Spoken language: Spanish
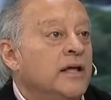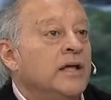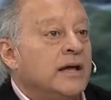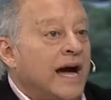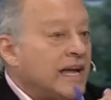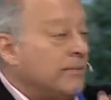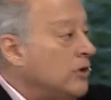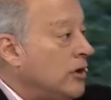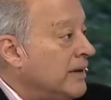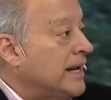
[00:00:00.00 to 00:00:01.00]
Hay que
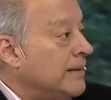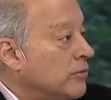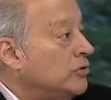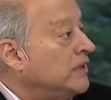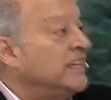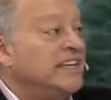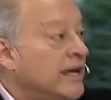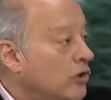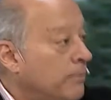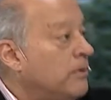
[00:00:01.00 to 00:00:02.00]
prohibir que las motos anden de
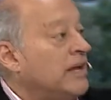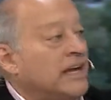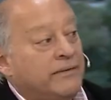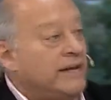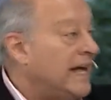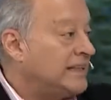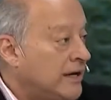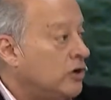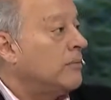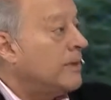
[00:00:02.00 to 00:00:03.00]
a dos, porque el que viene
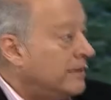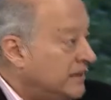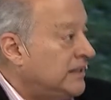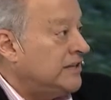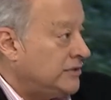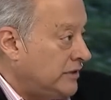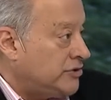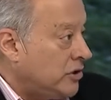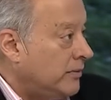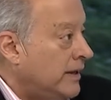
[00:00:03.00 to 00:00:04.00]
atrás normalmente te,
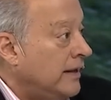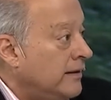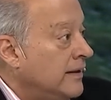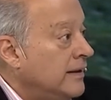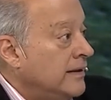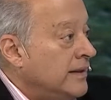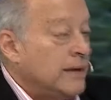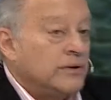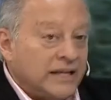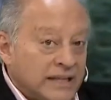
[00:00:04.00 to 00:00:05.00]
roba.
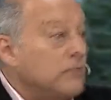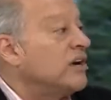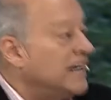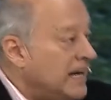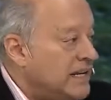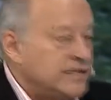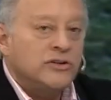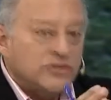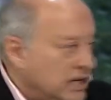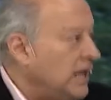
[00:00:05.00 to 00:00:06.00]
estamos
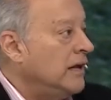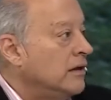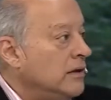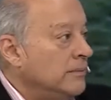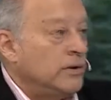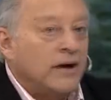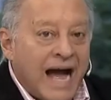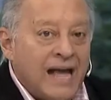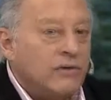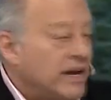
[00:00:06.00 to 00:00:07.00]
generalizando, sí, pero
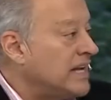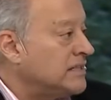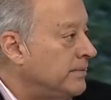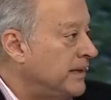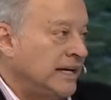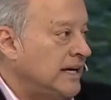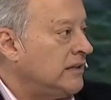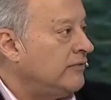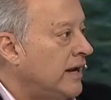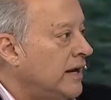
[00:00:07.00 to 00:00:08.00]
algo hay que hacer para atacar
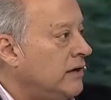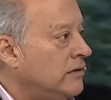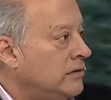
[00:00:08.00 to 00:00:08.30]
este flagelo.